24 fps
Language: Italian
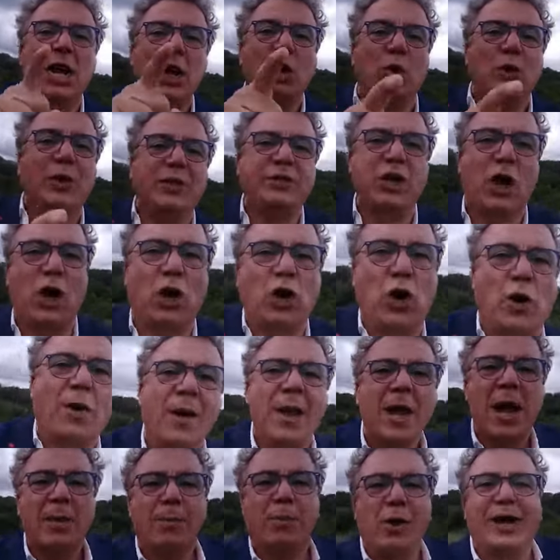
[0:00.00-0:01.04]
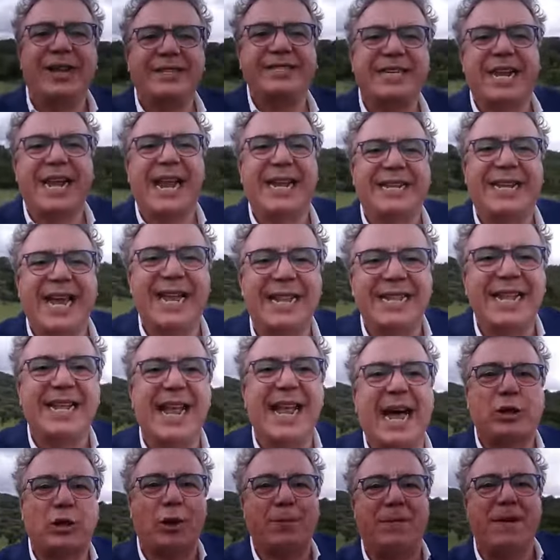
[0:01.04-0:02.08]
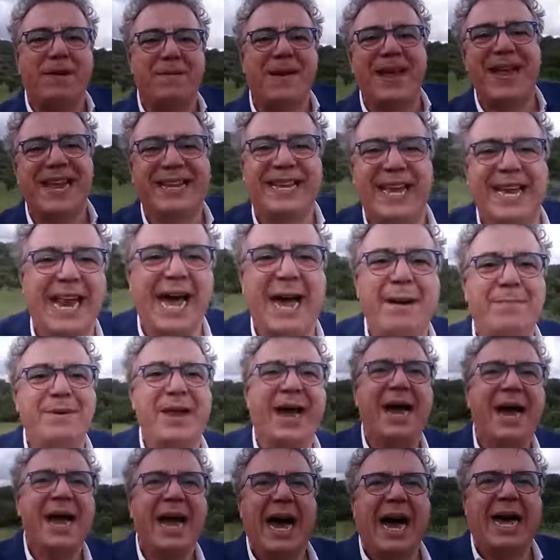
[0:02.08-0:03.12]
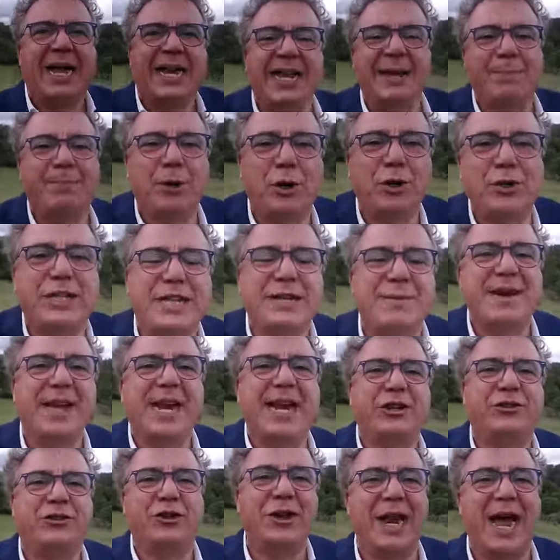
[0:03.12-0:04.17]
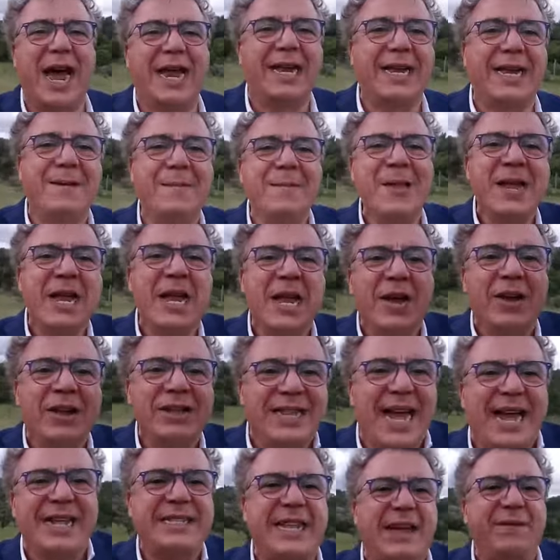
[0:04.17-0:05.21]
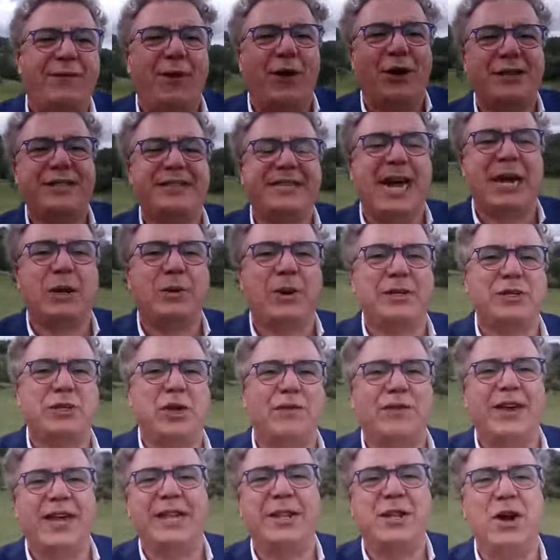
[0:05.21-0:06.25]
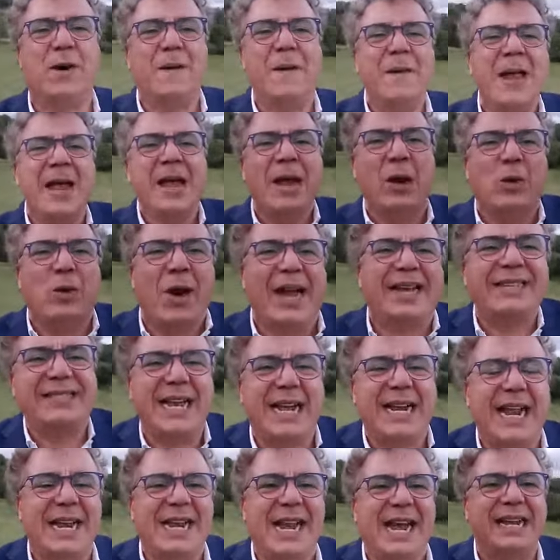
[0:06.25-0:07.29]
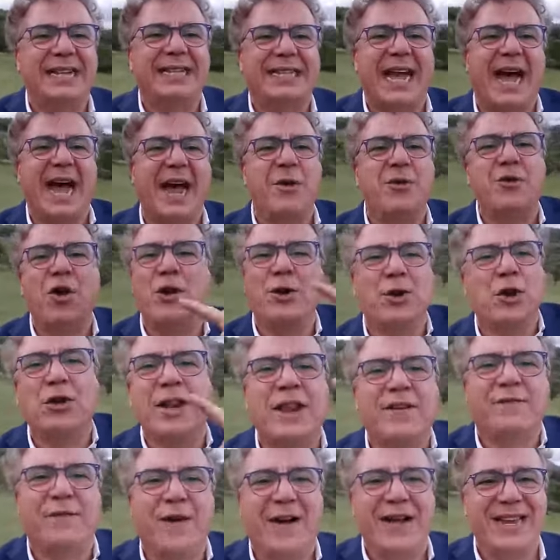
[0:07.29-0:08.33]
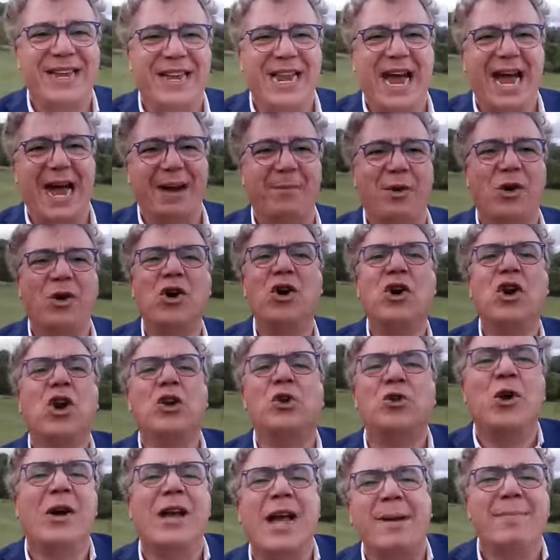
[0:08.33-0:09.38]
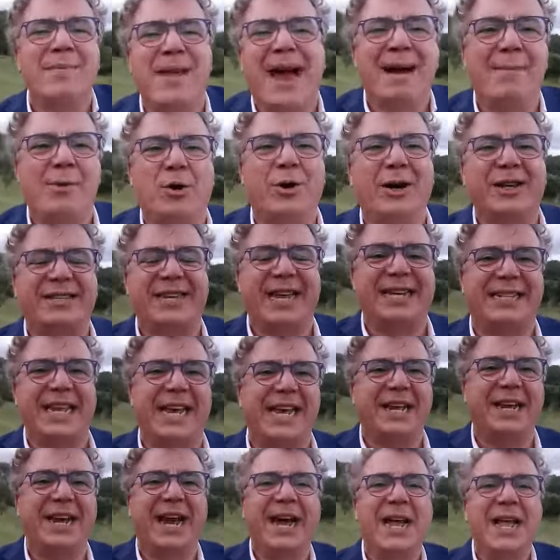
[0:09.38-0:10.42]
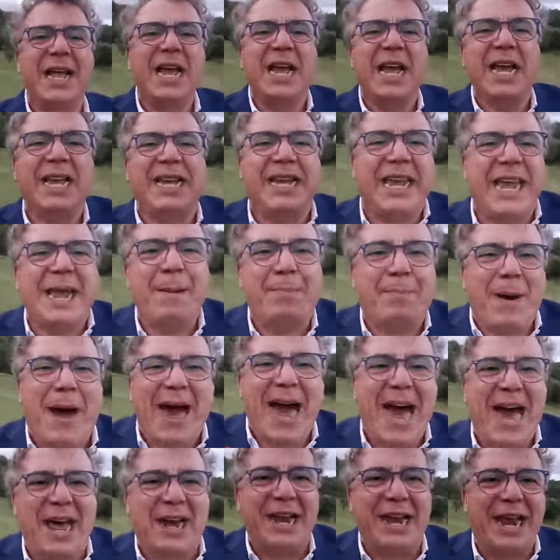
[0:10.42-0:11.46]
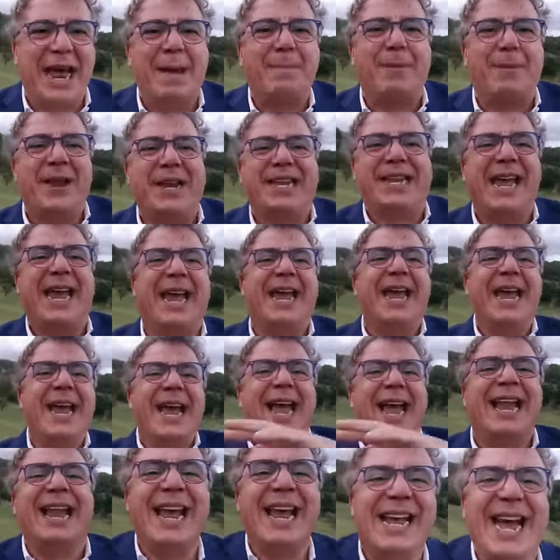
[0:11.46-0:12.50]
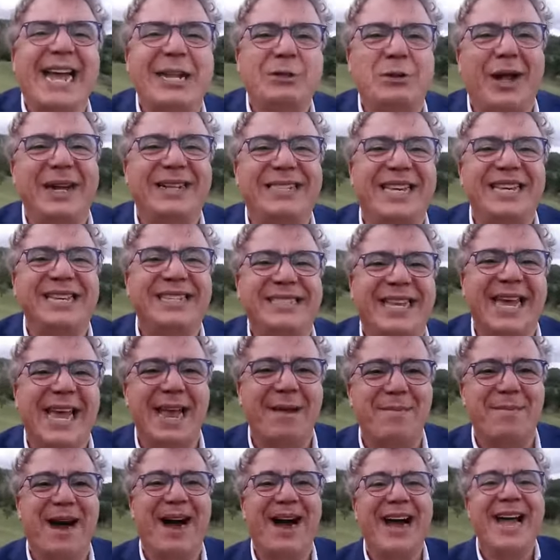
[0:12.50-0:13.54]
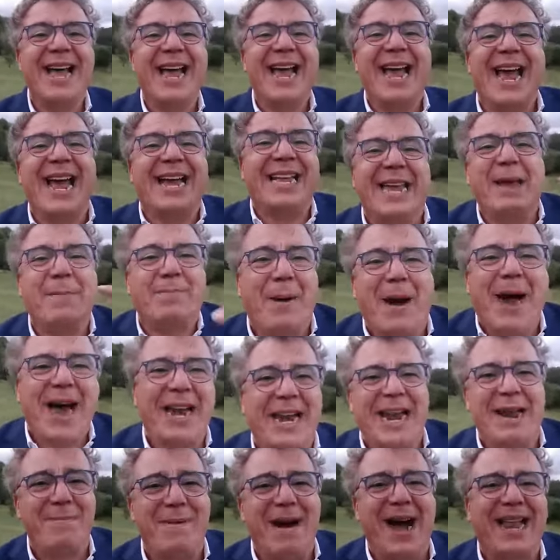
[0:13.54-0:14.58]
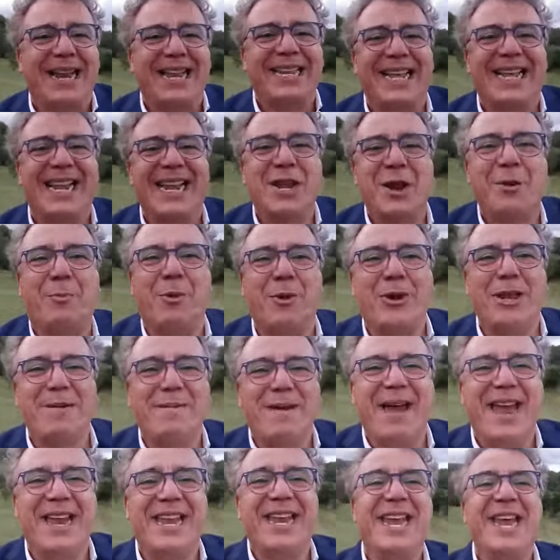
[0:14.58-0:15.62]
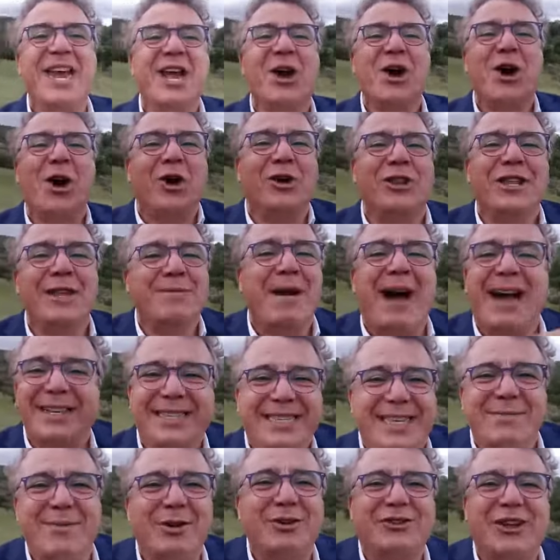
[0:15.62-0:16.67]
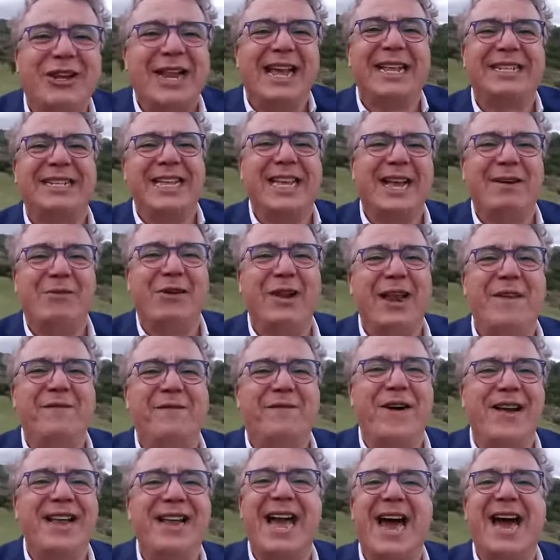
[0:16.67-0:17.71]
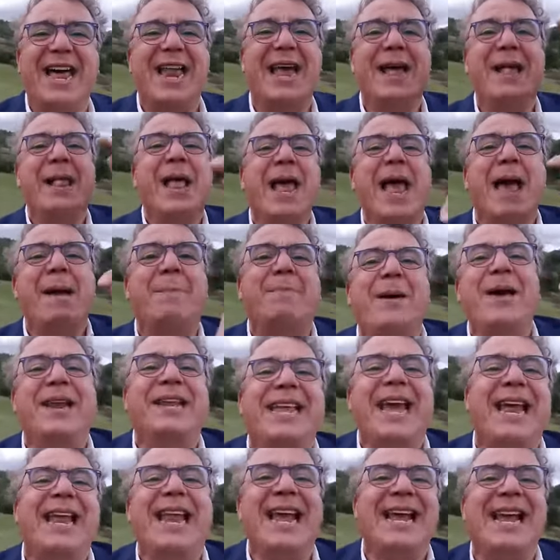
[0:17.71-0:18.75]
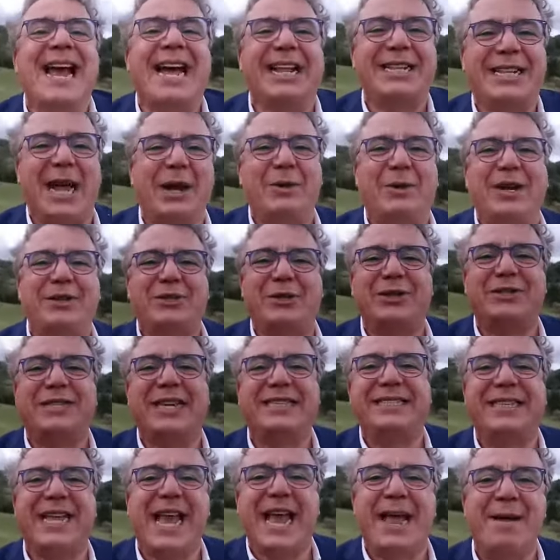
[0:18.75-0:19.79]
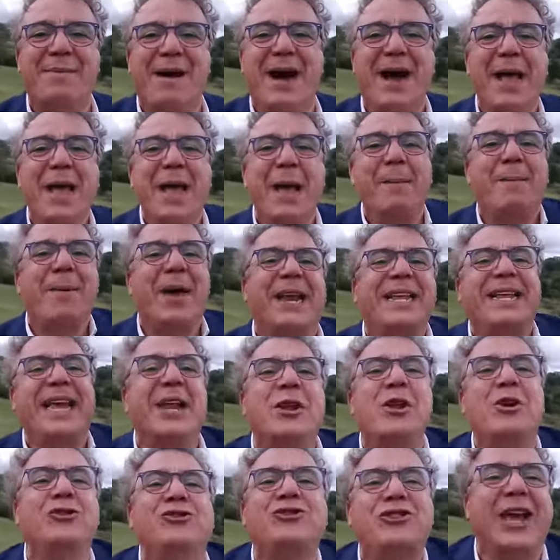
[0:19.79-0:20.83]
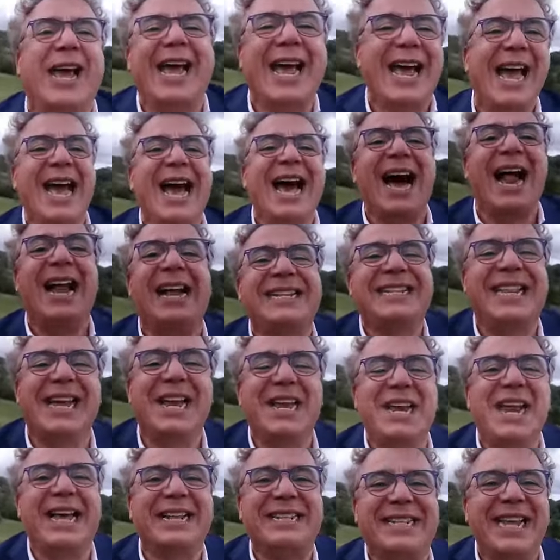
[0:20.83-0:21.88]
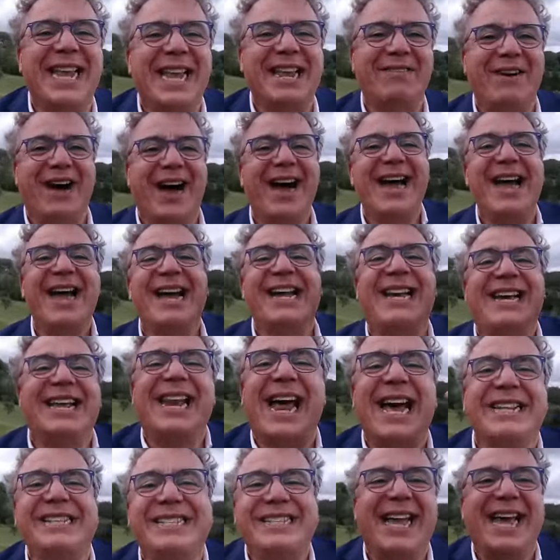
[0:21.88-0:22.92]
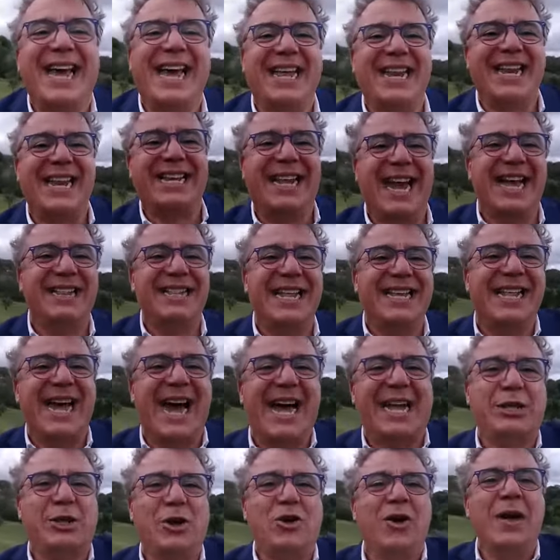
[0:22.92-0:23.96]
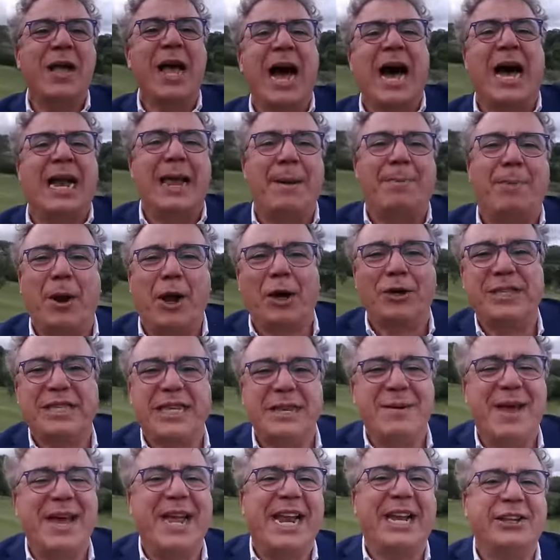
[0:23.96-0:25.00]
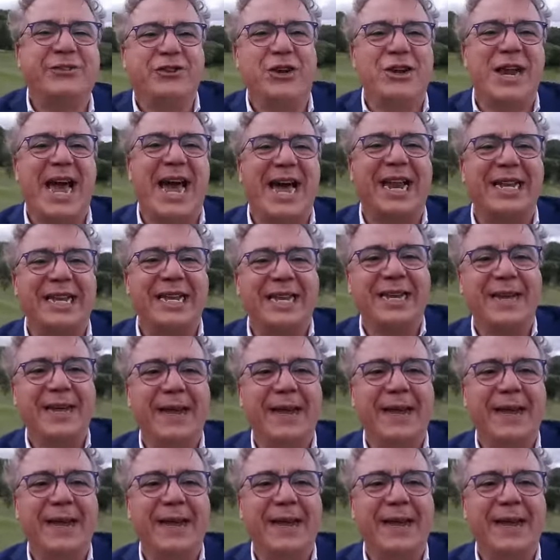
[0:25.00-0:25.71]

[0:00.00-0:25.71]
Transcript: Lui solo può essere il candidato per me in Calabria alle prossime regionali. Date forza a questo video, questa è la realtà, noi non infanghiamo, noi amiamo questa terra chi parla è perché è legato al sistema e chi parla male di Lino Polimeni o di Massimo Giletti che vuole infangare è perché è legato a questo sistema, perché non c'è alternativa. Gratteri candidato alle prossime regionali.